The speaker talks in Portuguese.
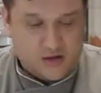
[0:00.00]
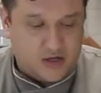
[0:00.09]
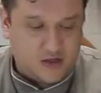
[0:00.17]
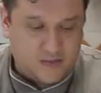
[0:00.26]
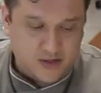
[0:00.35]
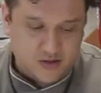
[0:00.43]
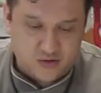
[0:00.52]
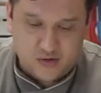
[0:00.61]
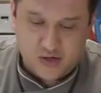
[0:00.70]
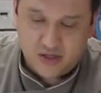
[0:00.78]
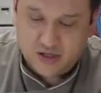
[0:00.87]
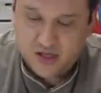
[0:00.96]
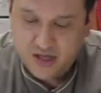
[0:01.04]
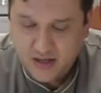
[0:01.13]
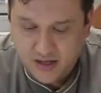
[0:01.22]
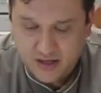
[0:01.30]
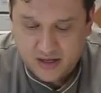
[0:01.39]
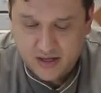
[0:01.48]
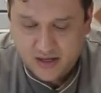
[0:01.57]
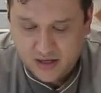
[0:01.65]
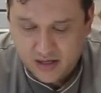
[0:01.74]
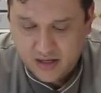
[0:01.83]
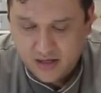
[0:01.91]
Espessura de
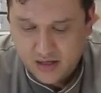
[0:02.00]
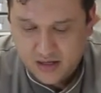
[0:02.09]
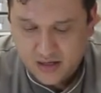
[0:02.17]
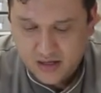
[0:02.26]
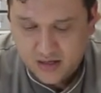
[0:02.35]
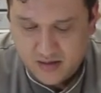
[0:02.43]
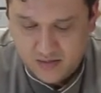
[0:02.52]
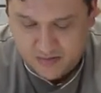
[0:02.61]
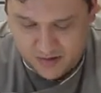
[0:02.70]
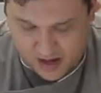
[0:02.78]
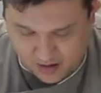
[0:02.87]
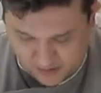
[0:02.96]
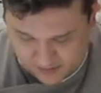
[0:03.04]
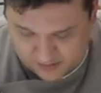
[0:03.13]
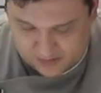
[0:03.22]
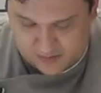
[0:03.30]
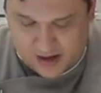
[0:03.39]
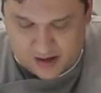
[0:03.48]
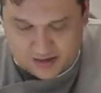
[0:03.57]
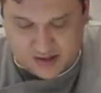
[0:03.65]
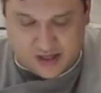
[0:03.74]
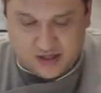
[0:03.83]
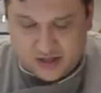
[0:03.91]
meio, meio
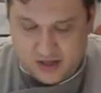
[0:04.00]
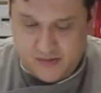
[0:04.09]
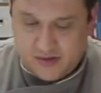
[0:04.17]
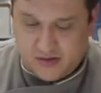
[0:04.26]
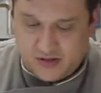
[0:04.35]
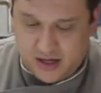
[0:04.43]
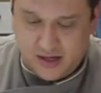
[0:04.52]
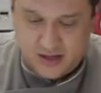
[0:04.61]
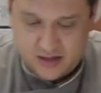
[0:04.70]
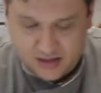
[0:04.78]
centímetro, tá?